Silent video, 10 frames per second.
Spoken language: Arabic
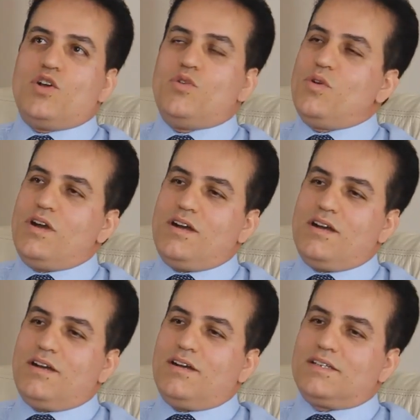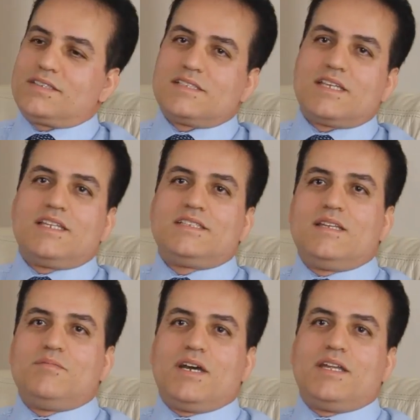هو الاتصالات ديال
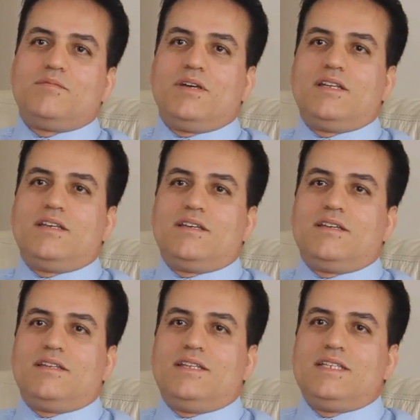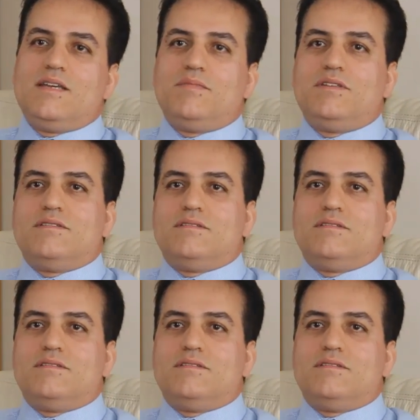المغاربه اللي دائما